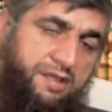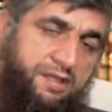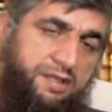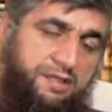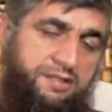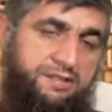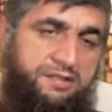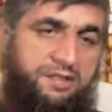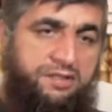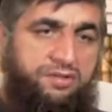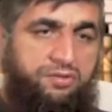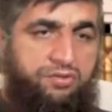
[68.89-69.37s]

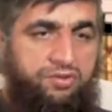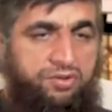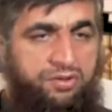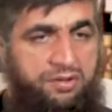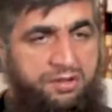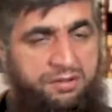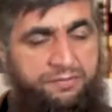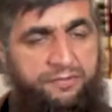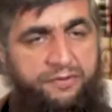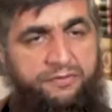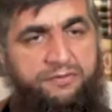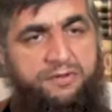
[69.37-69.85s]
за это еще
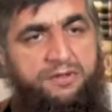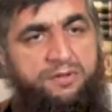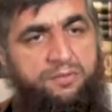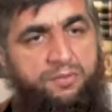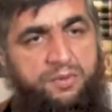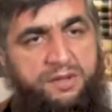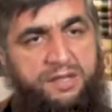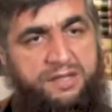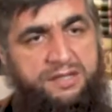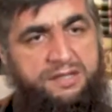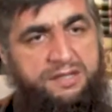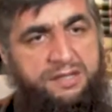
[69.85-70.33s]
раз повторю,
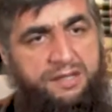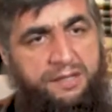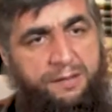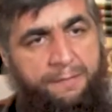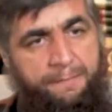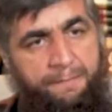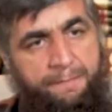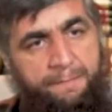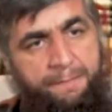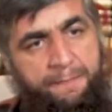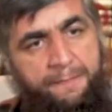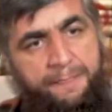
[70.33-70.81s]
братья.
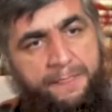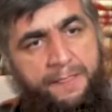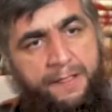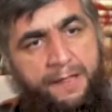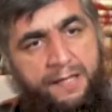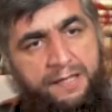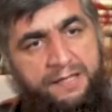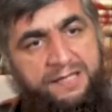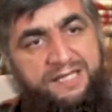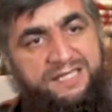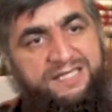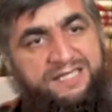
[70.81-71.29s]

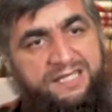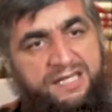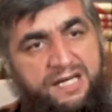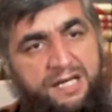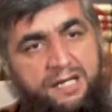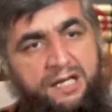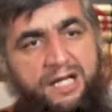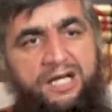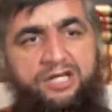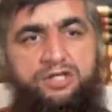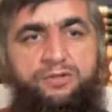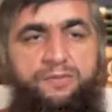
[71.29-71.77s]
Не зря
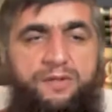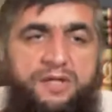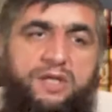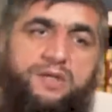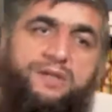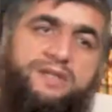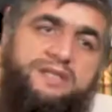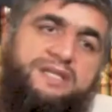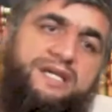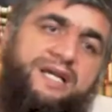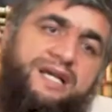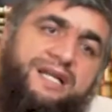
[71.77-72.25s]
Аллах
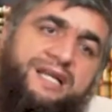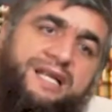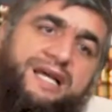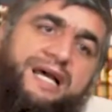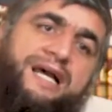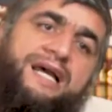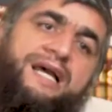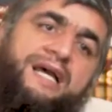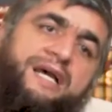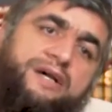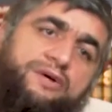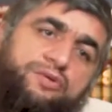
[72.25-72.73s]
Субхану Та'ала
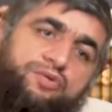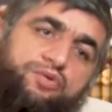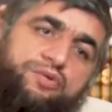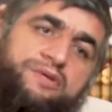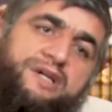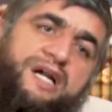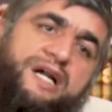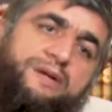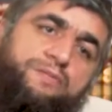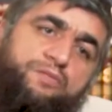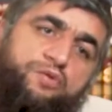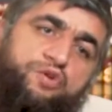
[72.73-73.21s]
в
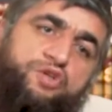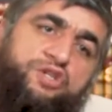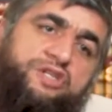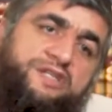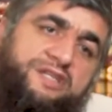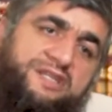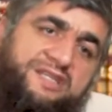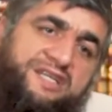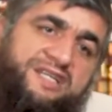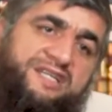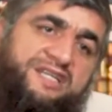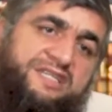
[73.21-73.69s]
руках
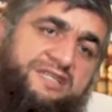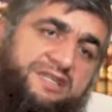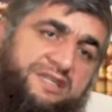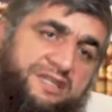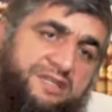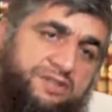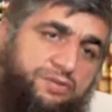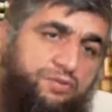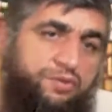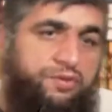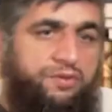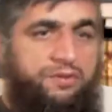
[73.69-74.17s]
мужчин дал этот
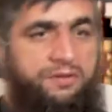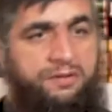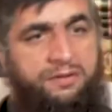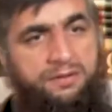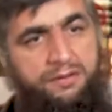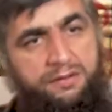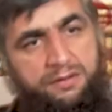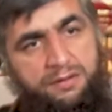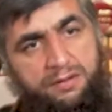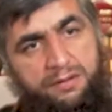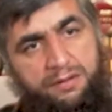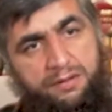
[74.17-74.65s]
развод.
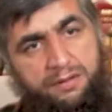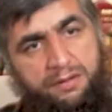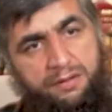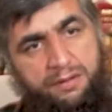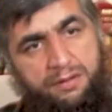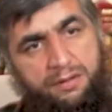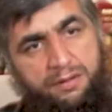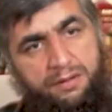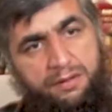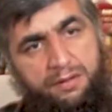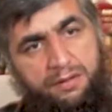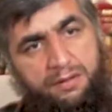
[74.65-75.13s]

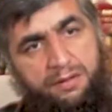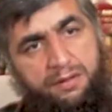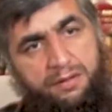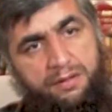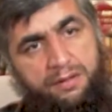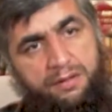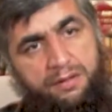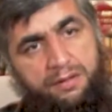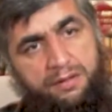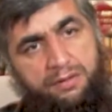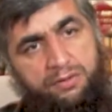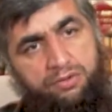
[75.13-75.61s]

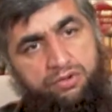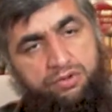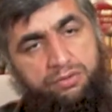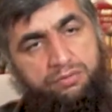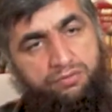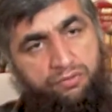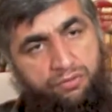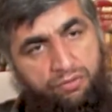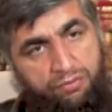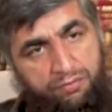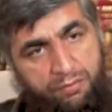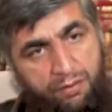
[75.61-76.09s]

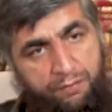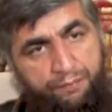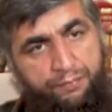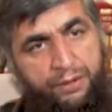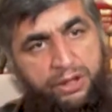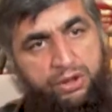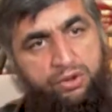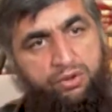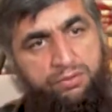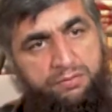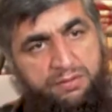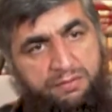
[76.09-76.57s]
Чтобы умом
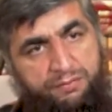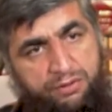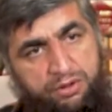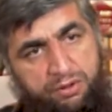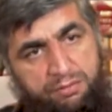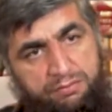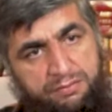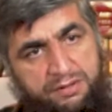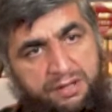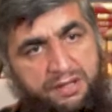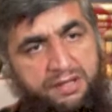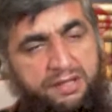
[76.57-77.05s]
подумал, а
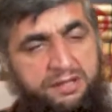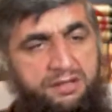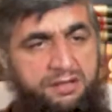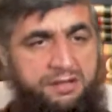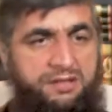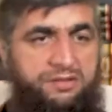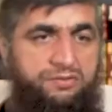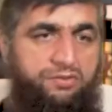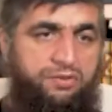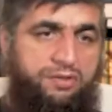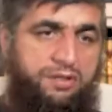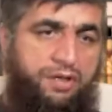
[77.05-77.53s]
потом дал этот
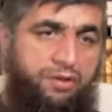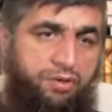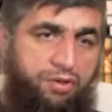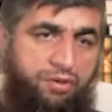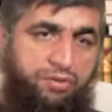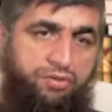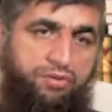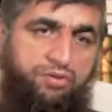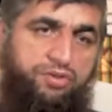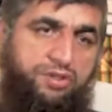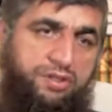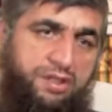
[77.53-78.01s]
развод. Какой
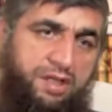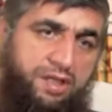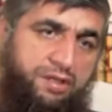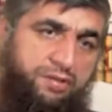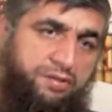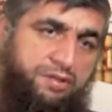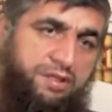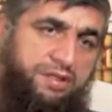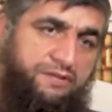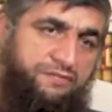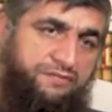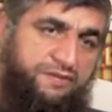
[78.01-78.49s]
лучше,
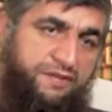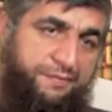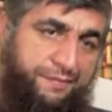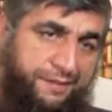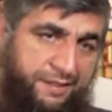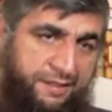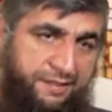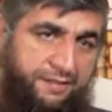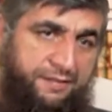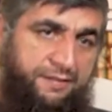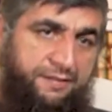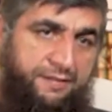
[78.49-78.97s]
какой нет,
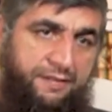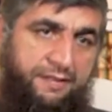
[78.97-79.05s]
выбрать.